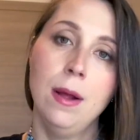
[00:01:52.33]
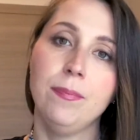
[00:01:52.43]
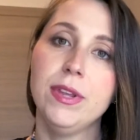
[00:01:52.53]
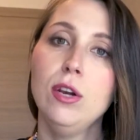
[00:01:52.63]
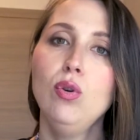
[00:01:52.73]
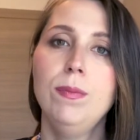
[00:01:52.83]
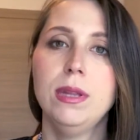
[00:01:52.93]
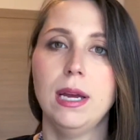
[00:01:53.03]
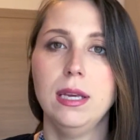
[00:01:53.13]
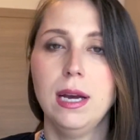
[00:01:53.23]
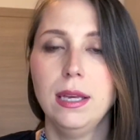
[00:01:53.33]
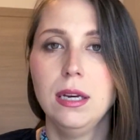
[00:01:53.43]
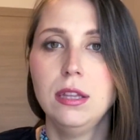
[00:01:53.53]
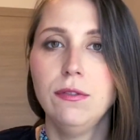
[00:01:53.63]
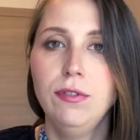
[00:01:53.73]
не любят они
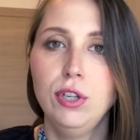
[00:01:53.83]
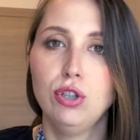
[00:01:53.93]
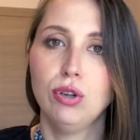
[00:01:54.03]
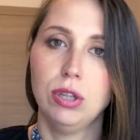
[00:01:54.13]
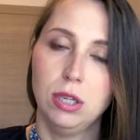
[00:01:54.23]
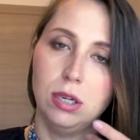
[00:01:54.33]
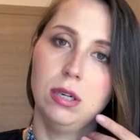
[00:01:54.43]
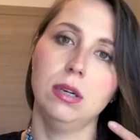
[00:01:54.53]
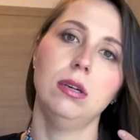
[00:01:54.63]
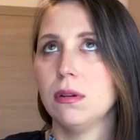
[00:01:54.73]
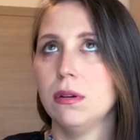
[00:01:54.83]
каких-то вычурных э,